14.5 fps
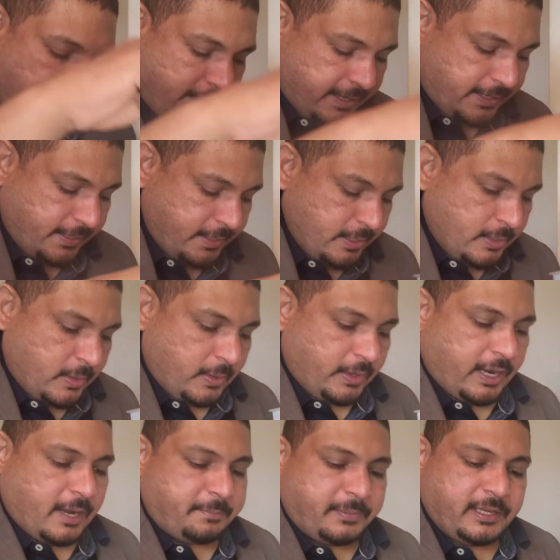क्या है
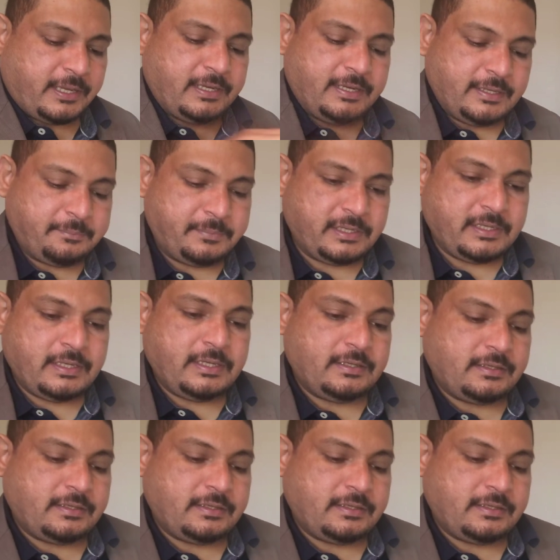और आपके लिए भी